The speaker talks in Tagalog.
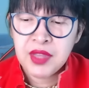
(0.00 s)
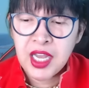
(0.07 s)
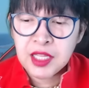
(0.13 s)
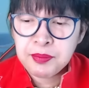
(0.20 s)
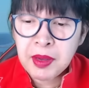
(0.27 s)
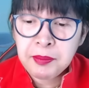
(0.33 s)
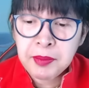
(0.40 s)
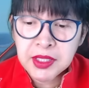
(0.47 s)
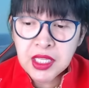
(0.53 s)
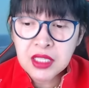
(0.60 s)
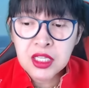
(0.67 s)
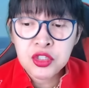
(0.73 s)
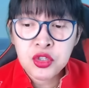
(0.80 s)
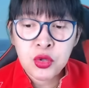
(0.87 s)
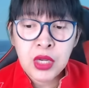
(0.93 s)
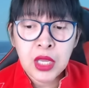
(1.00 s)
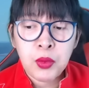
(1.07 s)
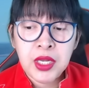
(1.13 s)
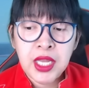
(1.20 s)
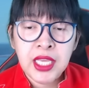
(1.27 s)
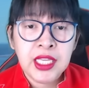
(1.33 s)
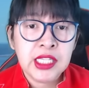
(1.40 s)
At pagpatak ng July
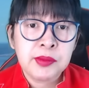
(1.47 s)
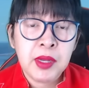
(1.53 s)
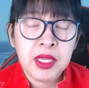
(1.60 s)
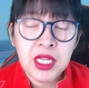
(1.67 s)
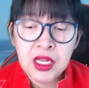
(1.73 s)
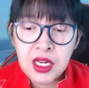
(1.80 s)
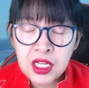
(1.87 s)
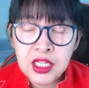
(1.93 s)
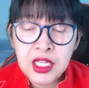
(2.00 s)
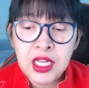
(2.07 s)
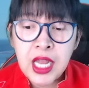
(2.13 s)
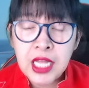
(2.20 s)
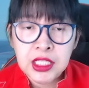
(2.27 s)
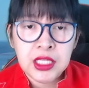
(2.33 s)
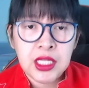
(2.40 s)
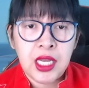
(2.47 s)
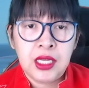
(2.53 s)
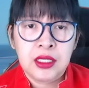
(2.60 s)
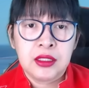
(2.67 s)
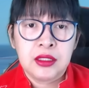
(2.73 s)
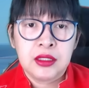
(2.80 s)
1, I guess maririnig na natin ang